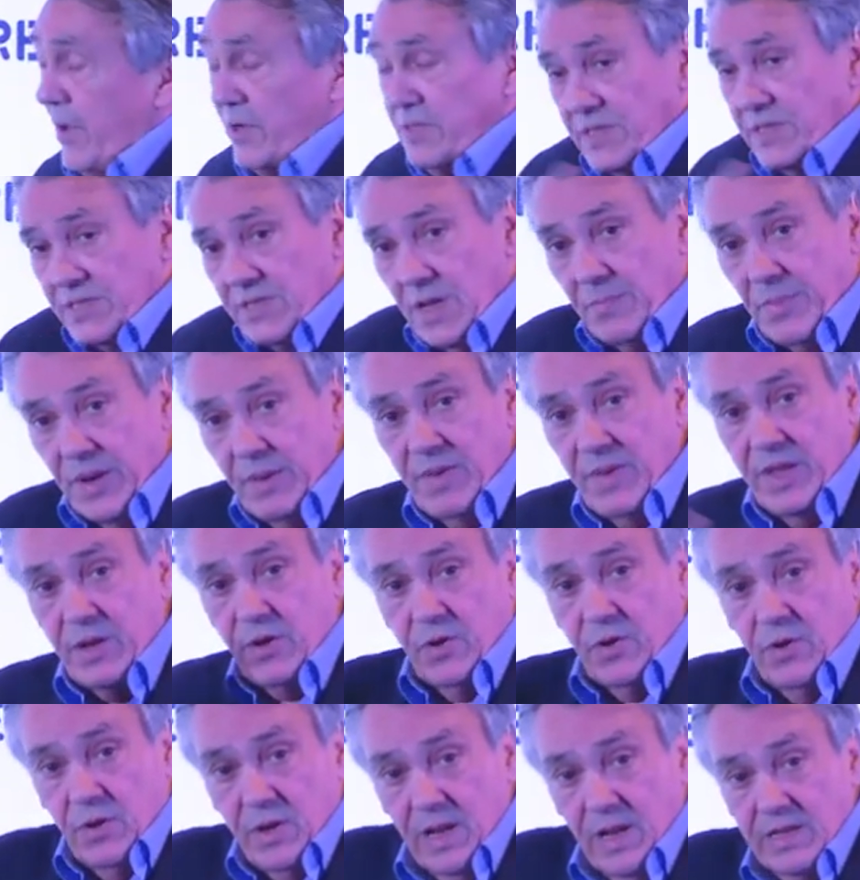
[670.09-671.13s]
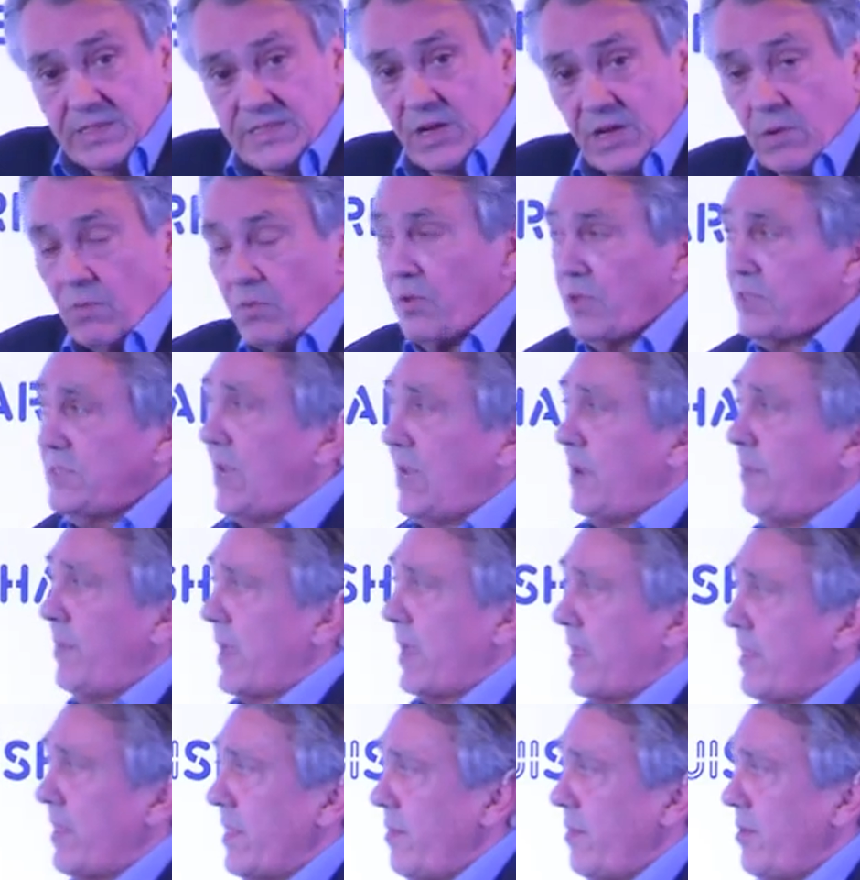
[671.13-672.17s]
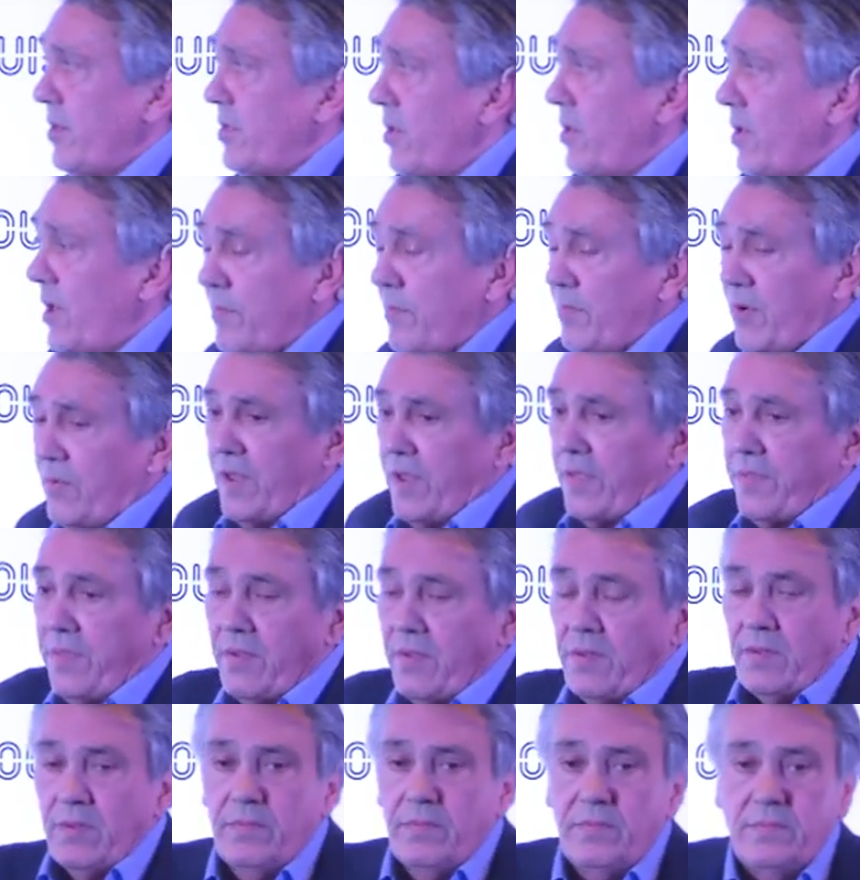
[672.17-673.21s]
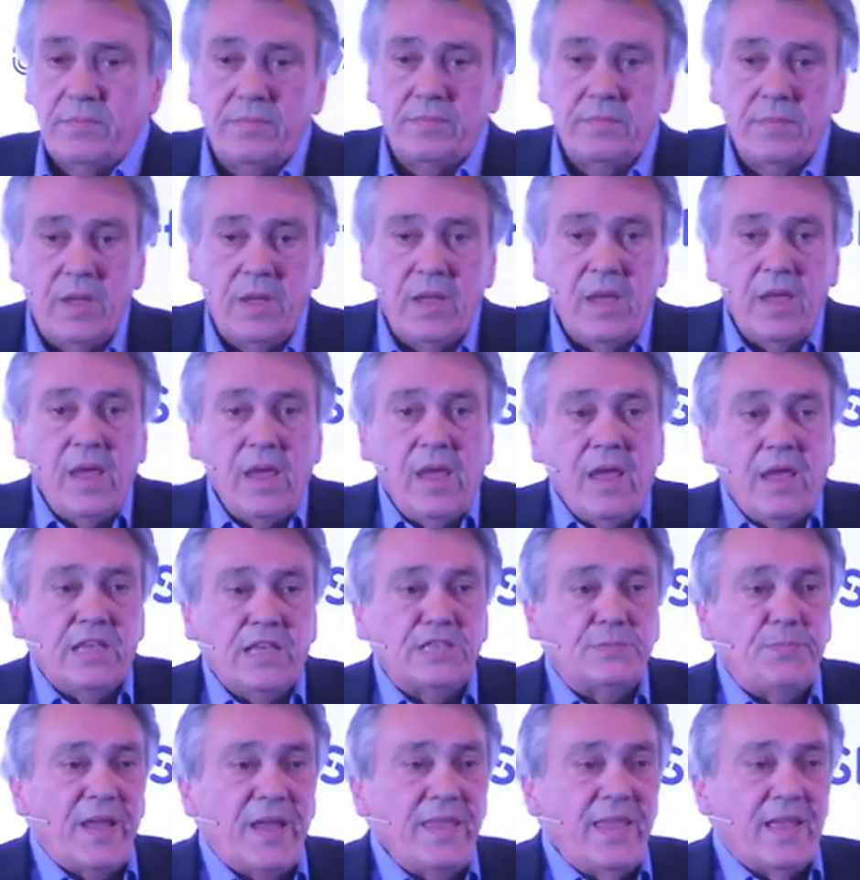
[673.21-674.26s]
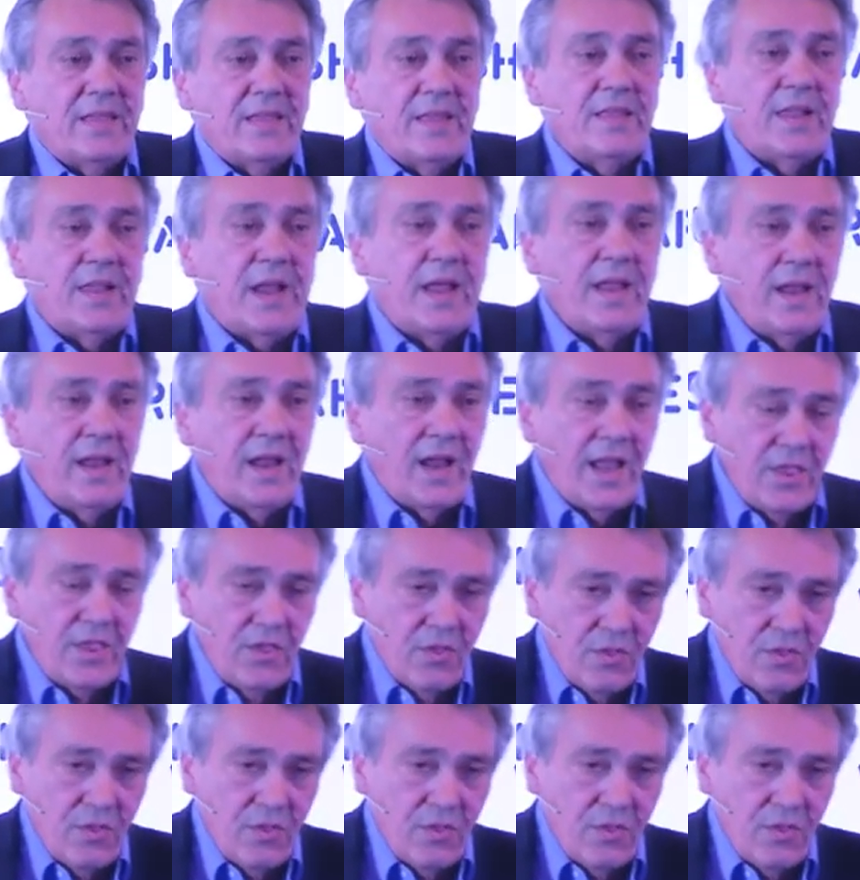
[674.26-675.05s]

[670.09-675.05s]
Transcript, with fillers: Pero este es el primero. El segundo es el envejecimiento de la población. España tendrá en el